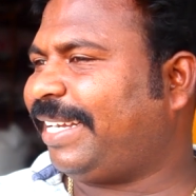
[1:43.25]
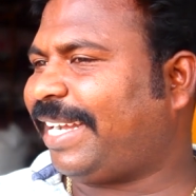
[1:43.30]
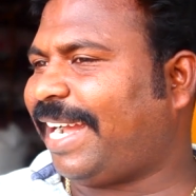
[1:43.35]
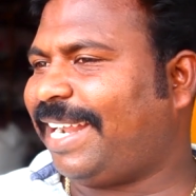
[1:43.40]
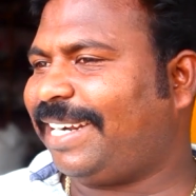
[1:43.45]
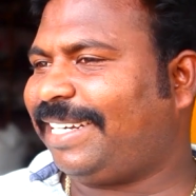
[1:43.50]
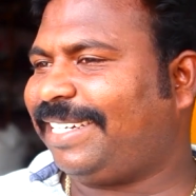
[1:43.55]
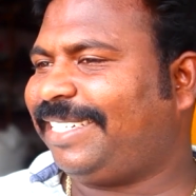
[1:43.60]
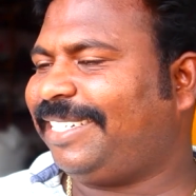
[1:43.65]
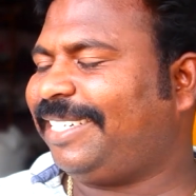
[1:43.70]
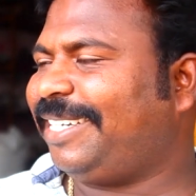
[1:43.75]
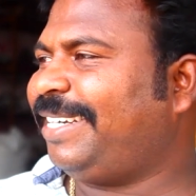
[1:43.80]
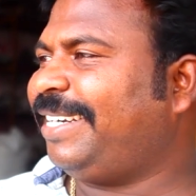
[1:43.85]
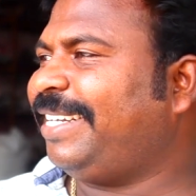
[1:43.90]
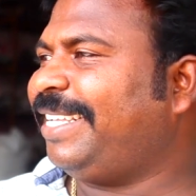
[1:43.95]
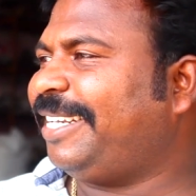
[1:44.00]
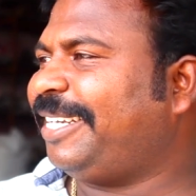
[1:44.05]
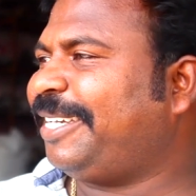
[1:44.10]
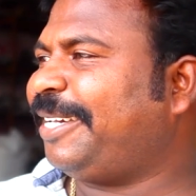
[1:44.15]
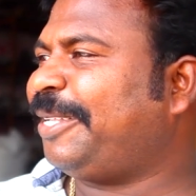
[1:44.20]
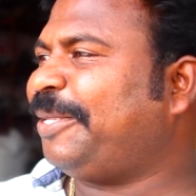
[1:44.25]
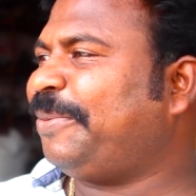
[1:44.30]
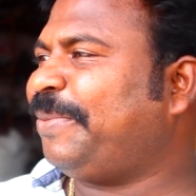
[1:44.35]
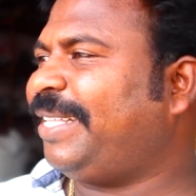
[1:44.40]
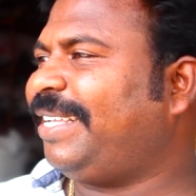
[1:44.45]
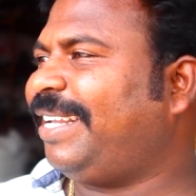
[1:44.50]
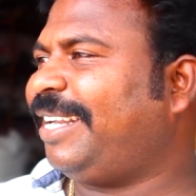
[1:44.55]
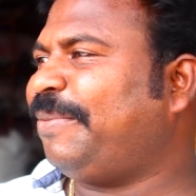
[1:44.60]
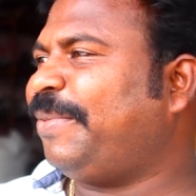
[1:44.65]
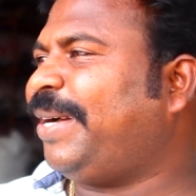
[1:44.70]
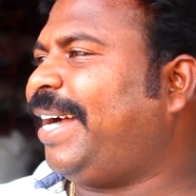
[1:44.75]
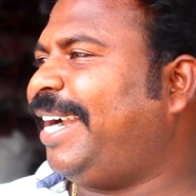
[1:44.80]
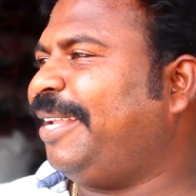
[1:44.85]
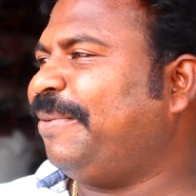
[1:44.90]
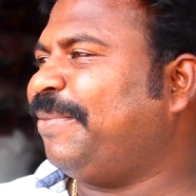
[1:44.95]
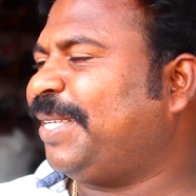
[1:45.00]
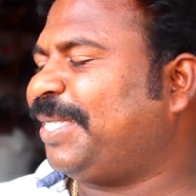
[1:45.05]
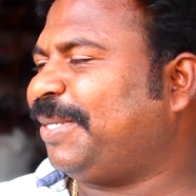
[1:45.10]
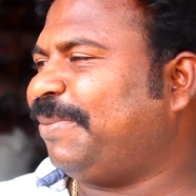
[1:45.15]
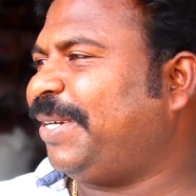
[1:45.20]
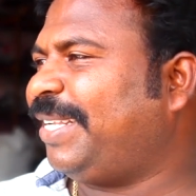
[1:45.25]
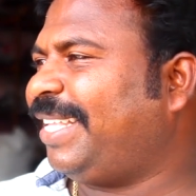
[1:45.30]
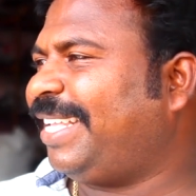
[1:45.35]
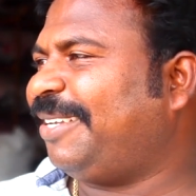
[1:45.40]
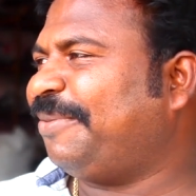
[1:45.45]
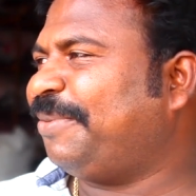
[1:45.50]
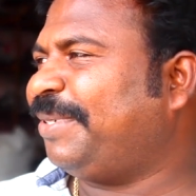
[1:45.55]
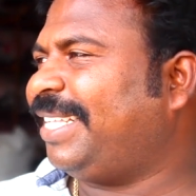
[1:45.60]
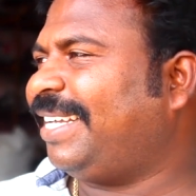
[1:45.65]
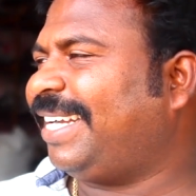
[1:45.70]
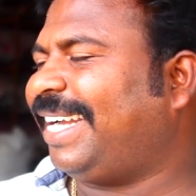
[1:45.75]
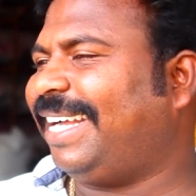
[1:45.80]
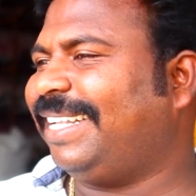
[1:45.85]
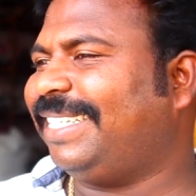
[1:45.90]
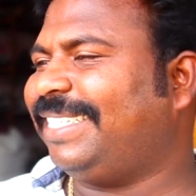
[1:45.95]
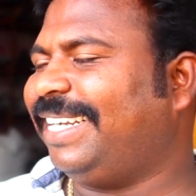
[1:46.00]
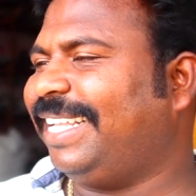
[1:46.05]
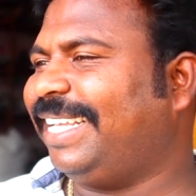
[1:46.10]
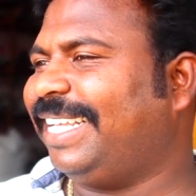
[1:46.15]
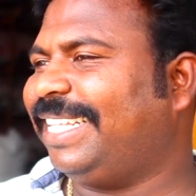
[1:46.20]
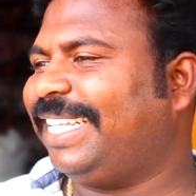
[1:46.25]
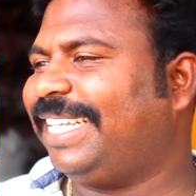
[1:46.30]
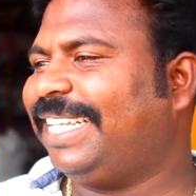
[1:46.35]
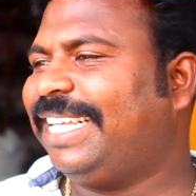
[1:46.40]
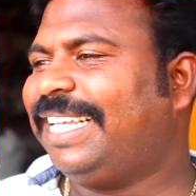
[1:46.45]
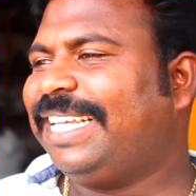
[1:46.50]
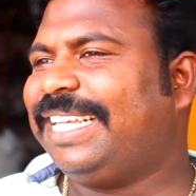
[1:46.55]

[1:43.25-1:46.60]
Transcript: காற்றுன்னு இருக்கிறது பார்த்தீங்கன்னா நம்ம ஆடி மாதம் மட்டும் தான் நமக்கு இந்த காற்று அடிக்குது